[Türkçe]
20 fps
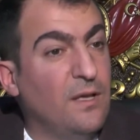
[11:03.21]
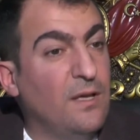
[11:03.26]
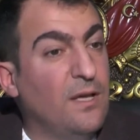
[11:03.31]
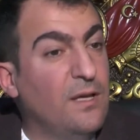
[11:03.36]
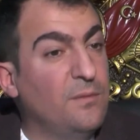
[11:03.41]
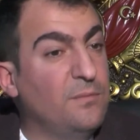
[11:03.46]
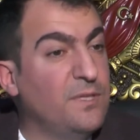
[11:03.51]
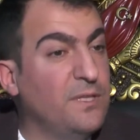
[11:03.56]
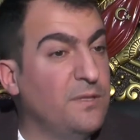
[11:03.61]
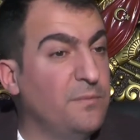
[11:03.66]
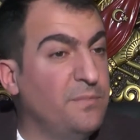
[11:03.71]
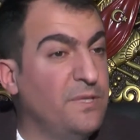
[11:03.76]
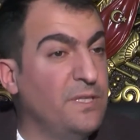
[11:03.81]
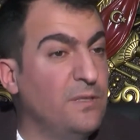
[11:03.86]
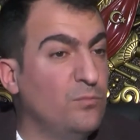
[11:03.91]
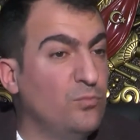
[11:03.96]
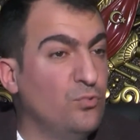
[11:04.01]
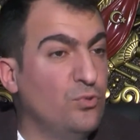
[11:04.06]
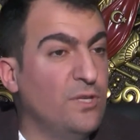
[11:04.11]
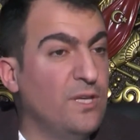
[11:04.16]
Hem de
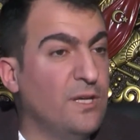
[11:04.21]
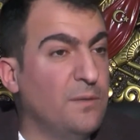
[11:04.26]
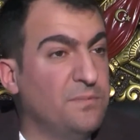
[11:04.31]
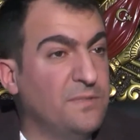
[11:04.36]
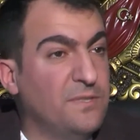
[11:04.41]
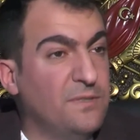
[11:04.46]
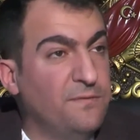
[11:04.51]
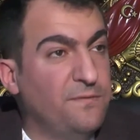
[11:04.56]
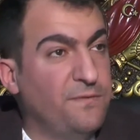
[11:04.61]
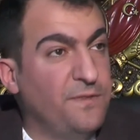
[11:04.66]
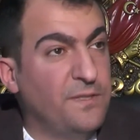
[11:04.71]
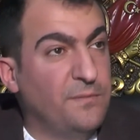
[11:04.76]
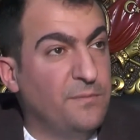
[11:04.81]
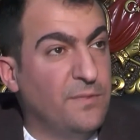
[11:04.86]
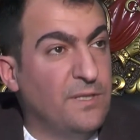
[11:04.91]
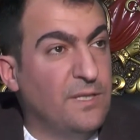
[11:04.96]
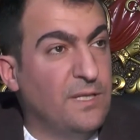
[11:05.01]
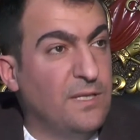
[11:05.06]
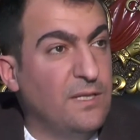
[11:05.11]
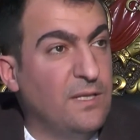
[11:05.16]
benim bunu yaptığım
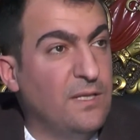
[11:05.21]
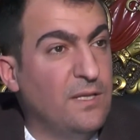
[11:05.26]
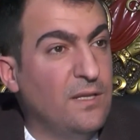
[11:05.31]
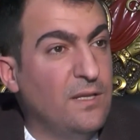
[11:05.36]
firmalar